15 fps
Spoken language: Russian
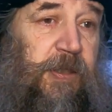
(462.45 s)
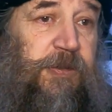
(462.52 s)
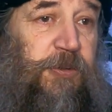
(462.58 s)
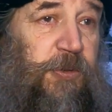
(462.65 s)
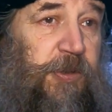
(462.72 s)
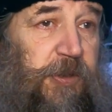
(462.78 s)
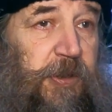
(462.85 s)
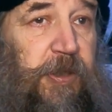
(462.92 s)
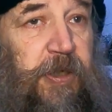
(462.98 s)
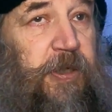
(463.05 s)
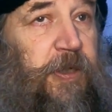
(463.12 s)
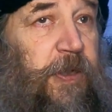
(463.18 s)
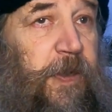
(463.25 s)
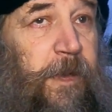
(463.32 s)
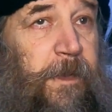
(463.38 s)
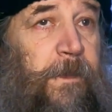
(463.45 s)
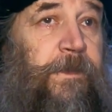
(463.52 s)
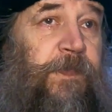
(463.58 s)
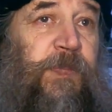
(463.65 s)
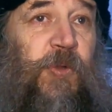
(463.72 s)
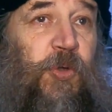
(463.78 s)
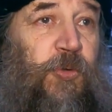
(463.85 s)
которые,
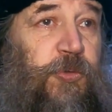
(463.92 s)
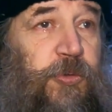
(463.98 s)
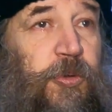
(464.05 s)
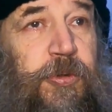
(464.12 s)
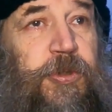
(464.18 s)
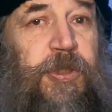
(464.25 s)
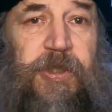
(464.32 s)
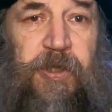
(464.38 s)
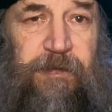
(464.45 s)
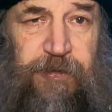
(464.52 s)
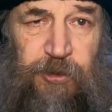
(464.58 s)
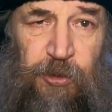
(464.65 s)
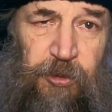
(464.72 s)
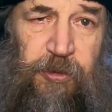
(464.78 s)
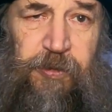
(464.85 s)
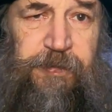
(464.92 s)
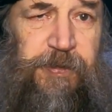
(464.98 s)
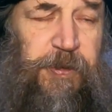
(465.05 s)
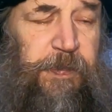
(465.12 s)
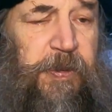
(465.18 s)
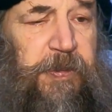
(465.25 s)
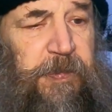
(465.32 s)
ну, тот же
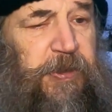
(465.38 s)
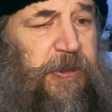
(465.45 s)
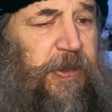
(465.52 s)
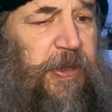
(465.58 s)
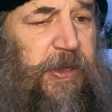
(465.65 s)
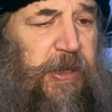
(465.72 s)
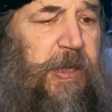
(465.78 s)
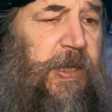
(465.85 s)
Невзоров, например,